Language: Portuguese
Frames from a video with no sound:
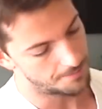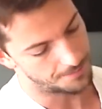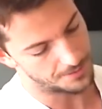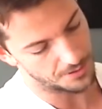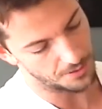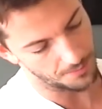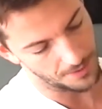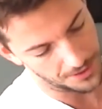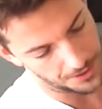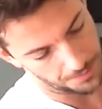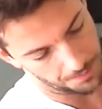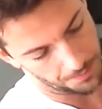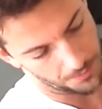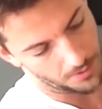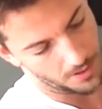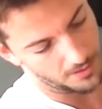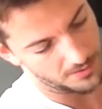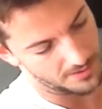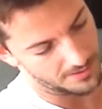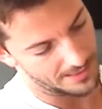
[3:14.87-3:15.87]
principalmente por
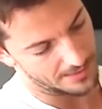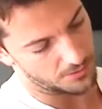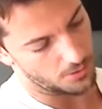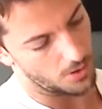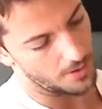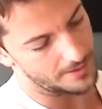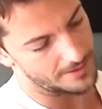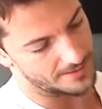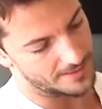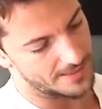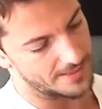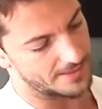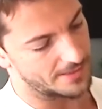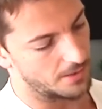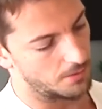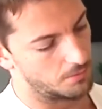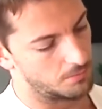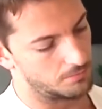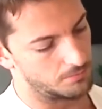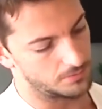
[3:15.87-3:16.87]
causa das rodas que
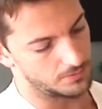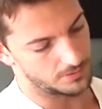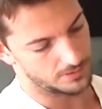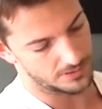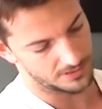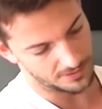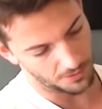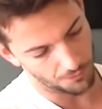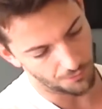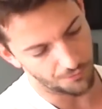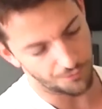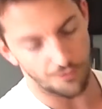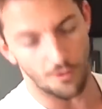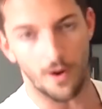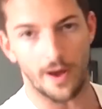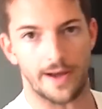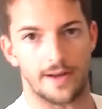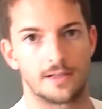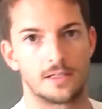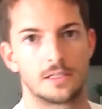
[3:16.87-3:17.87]
são, que são
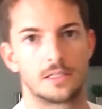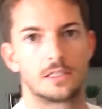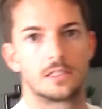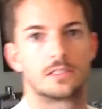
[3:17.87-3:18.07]
fora,